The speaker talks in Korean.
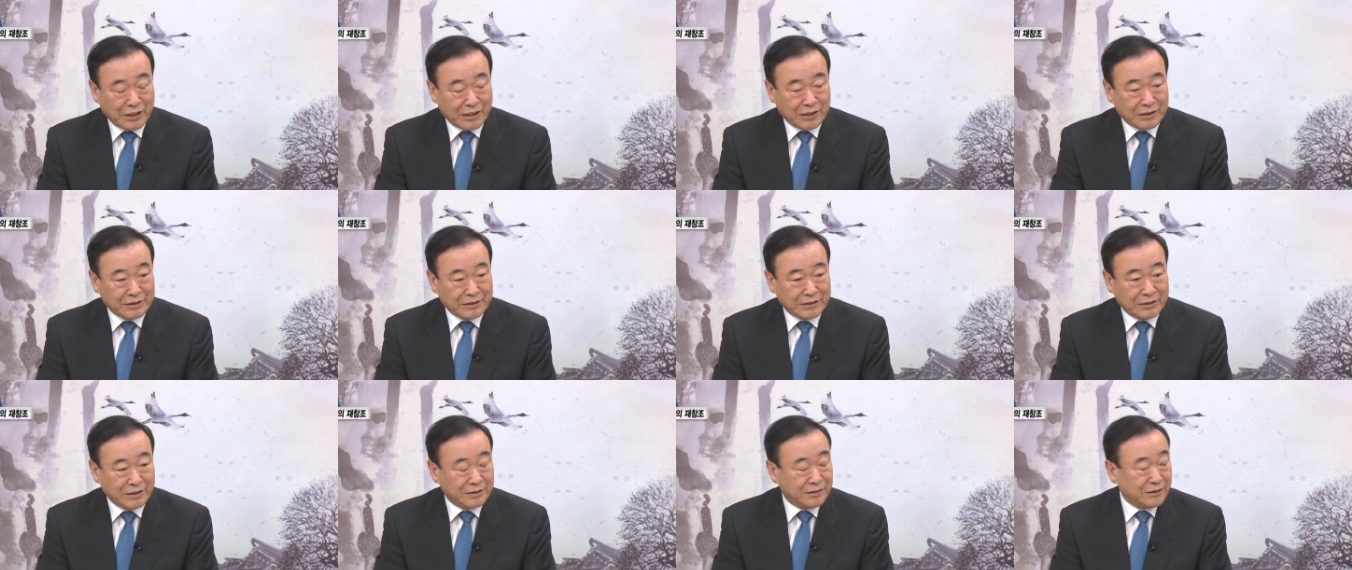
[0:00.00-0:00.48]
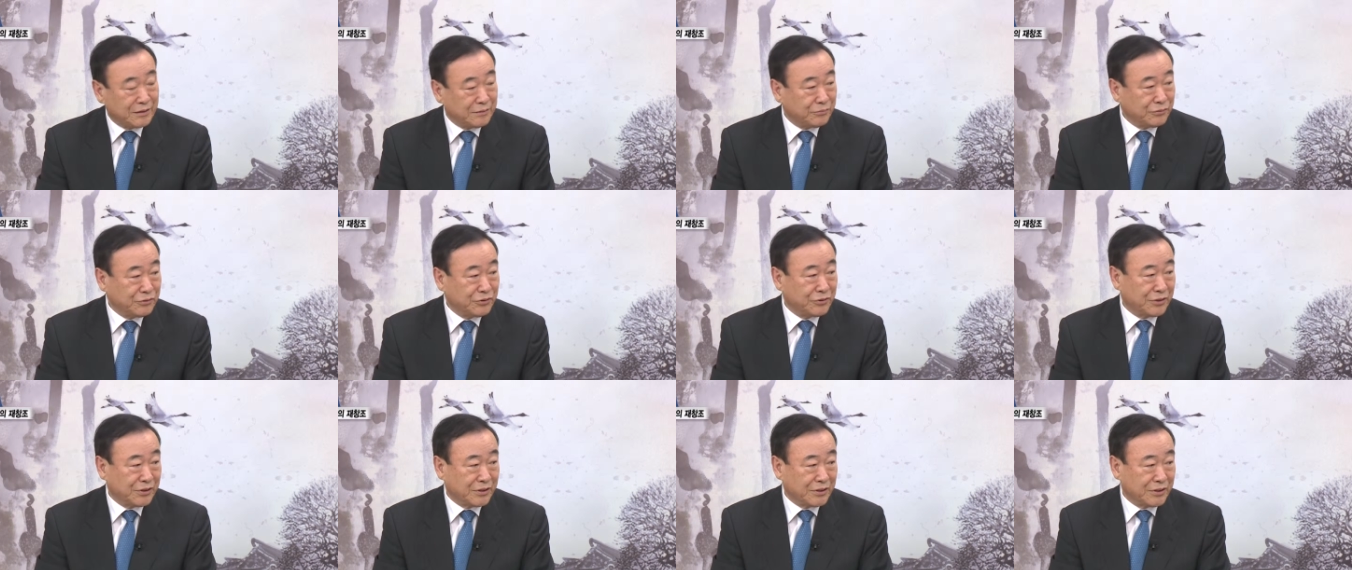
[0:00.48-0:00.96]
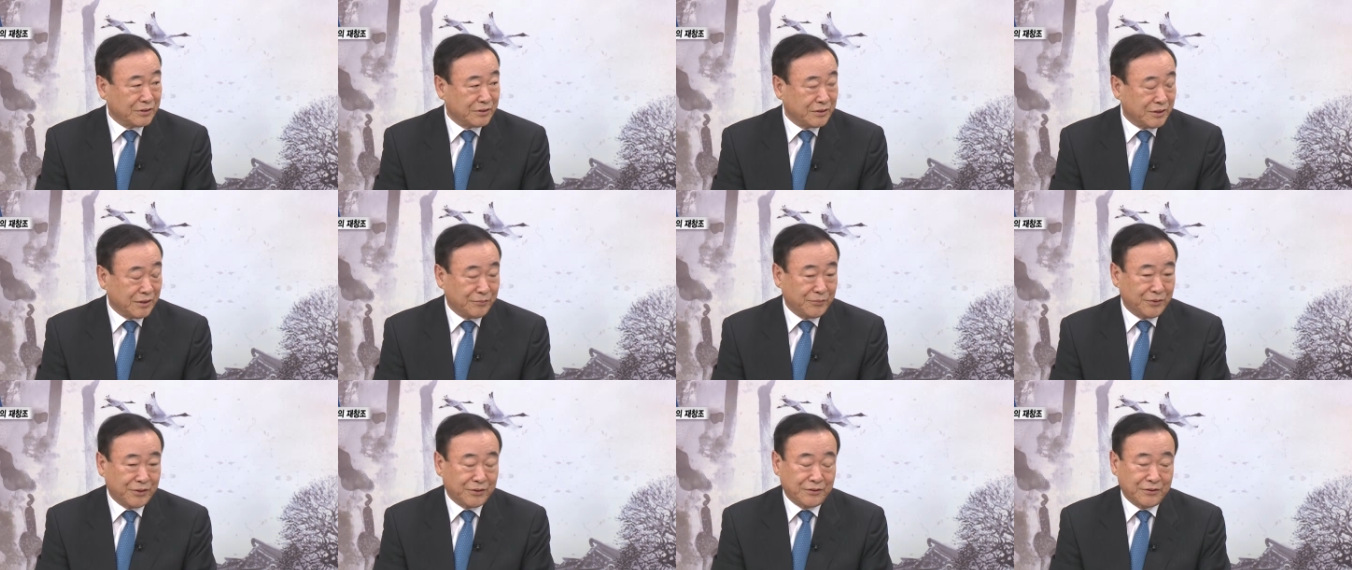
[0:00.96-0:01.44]
학자들 분석에
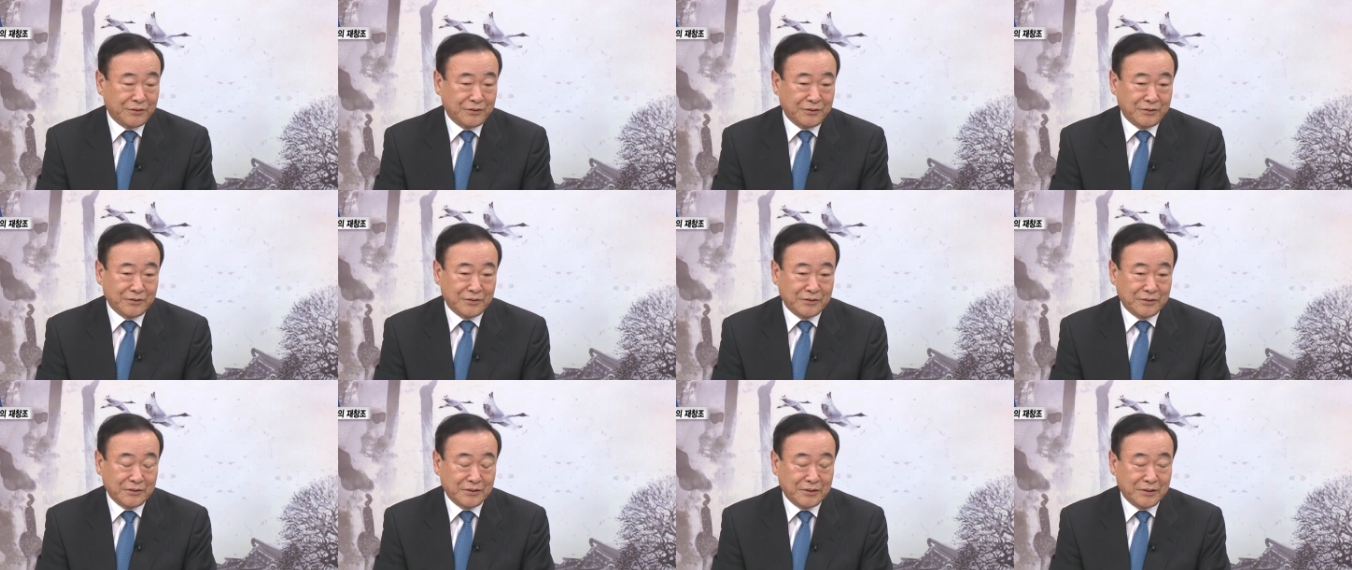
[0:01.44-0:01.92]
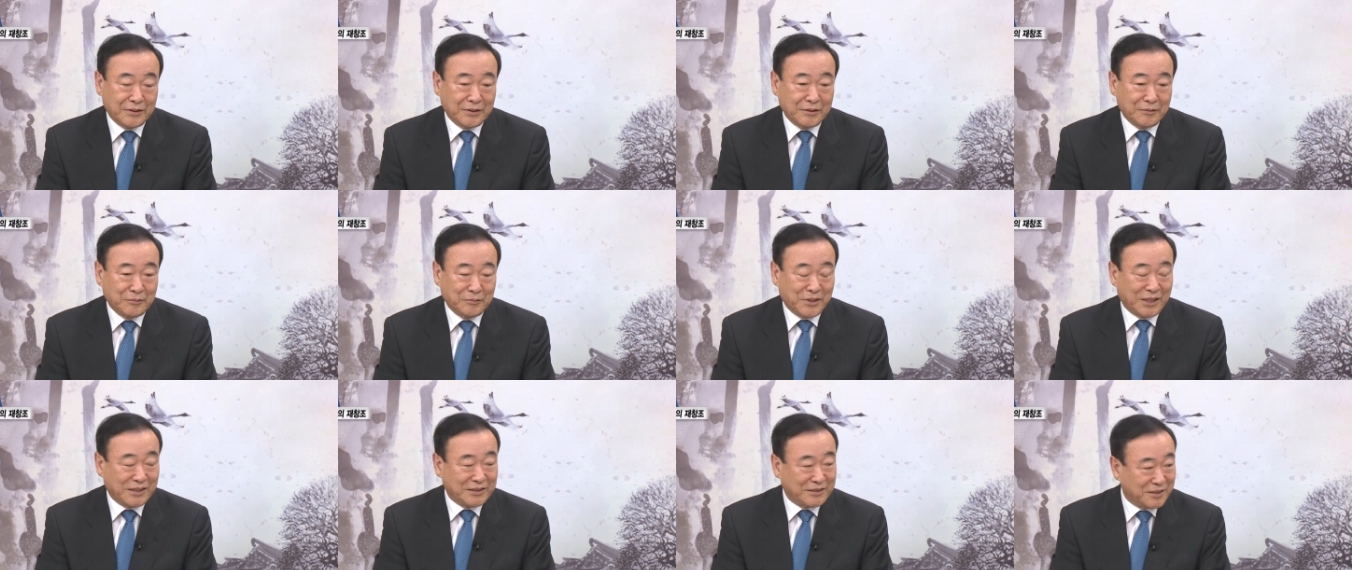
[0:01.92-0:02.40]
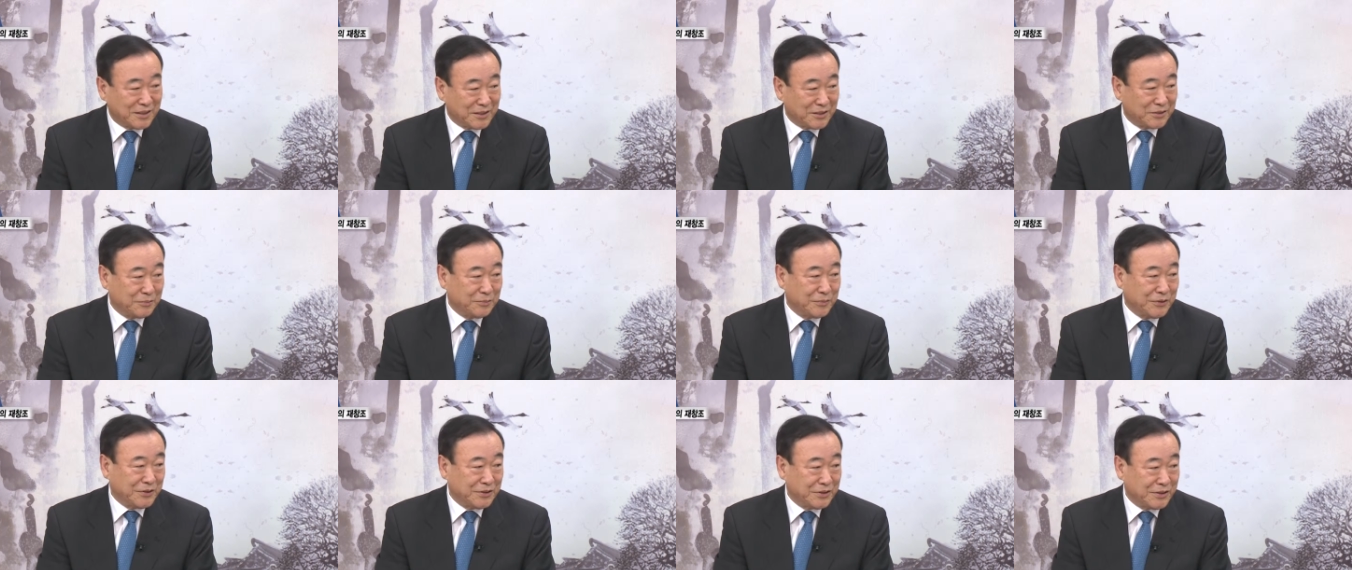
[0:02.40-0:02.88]
의하면 뭐
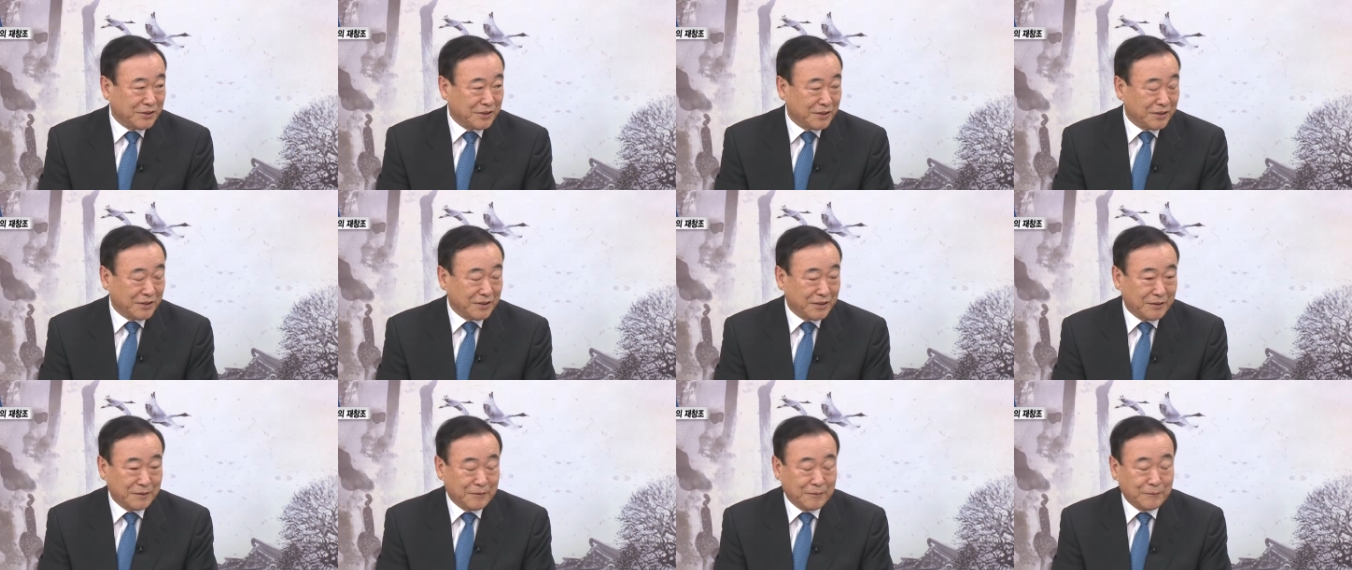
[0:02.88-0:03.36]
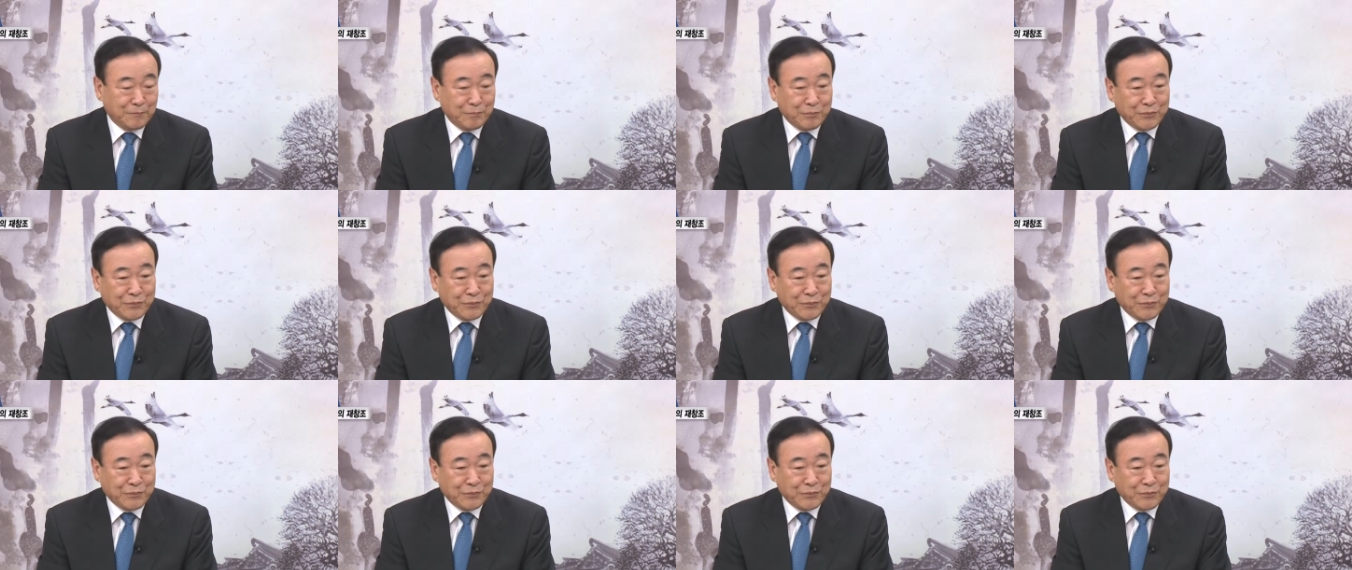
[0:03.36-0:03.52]
아시다시피 이제